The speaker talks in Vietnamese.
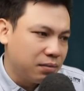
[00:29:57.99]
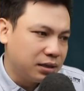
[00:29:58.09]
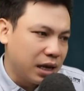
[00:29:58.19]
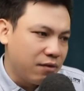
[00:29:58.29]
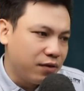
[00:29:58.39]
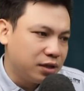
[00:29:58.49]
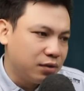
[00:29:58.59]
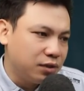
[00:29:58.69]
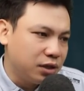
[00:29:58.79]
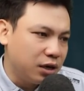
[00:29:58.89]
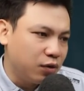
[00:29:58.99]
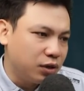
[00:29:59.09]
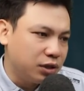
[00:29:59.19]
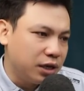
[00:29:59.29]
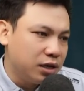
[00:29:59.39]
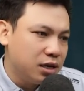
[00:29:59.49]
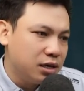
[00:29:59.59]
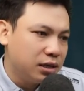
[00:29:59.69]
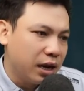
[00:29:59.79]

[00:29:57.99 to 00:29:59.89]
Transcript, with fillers: Lòng bàn tay của lão đầy mồ